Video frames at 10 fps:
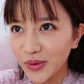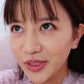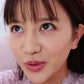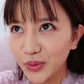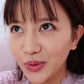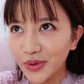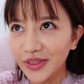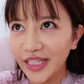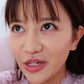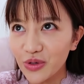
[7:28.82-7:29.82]
国にちょっとず
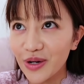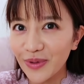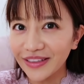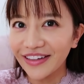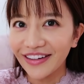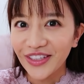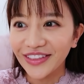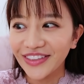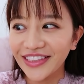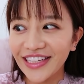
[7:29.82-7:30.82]
つ在庫がまた復
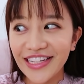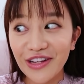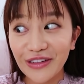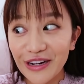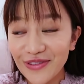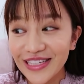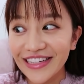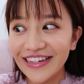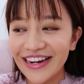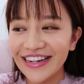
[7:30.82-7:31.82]
活してきたのかもし
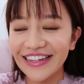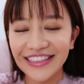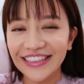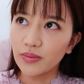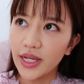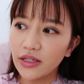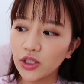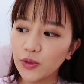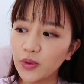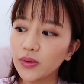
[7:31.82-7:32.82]
れないですあと
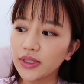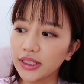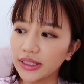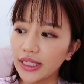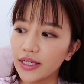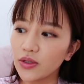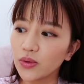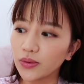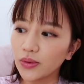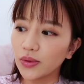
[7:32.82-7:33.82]
メイクスポンジ専
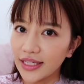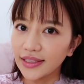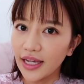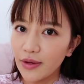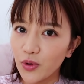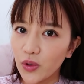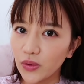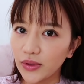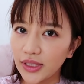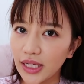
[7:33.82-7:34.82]
用の洗剤
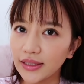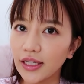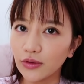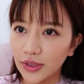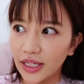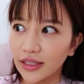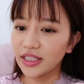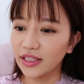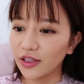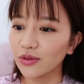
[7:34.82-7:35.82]
も売ってあったのでぜ
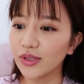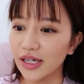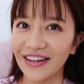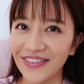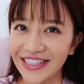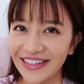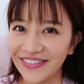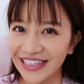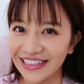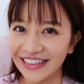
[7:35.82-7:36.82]
ひセットで試して
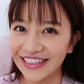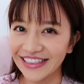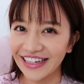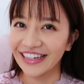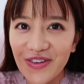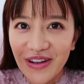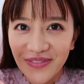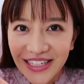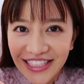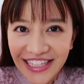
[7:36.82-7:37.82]
みてください今日は
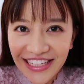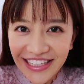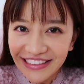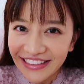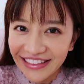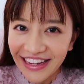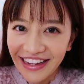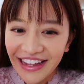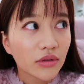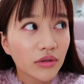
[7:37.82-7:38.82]
ミニ洗濯機
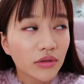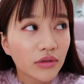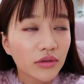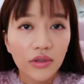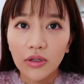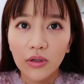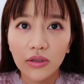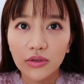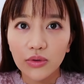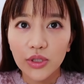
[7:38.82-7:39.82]
で
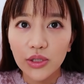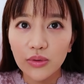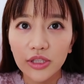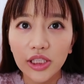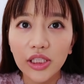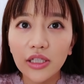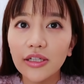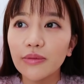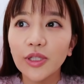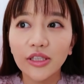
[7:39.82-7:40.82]
ちょっと一瞬自信
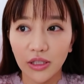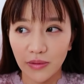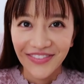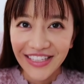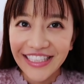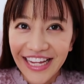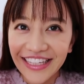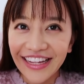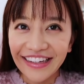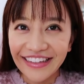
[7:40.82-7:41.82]
が来ました。ミニ
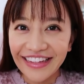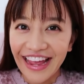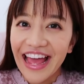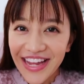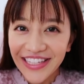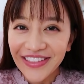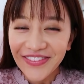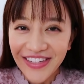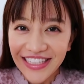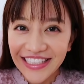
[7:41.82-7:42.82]
洗濯機で
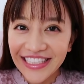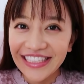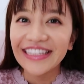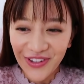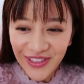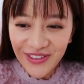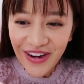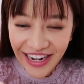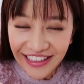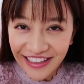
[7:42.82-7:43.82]
メイクブラシ、スポンジを
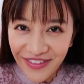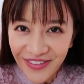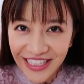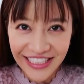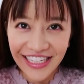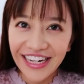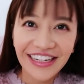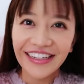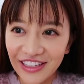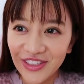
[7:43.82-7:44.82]
洗ってみまし
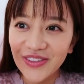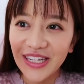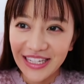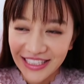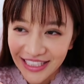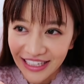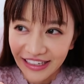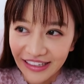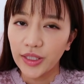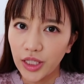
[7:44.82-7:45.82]
たっていう動画でした。
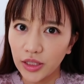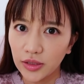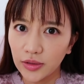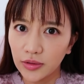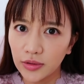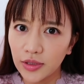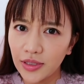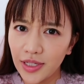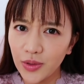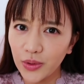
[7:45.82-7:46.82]
また
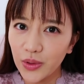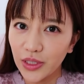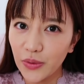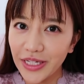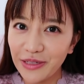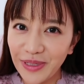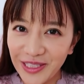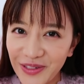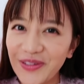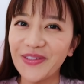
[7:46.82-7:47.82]
次の動画でお会いしま
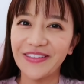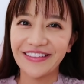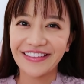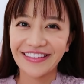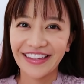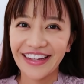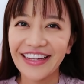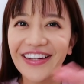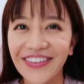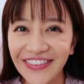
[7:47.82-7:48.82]
しょう
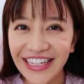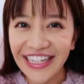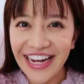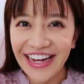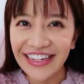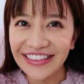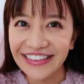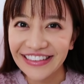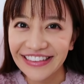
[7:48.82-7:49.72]
ほなね